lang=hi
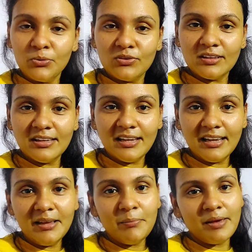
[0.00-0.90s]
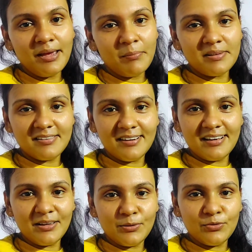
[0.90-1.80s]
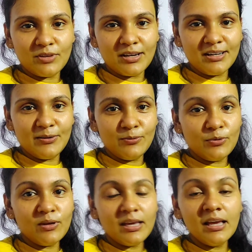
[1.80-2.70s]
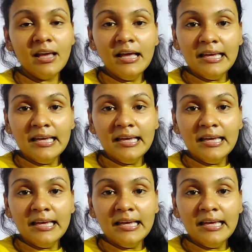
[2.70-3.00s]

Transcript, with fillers: उसी दिन ही मैं मशीन का यूज़ करती हूँ क्योंकि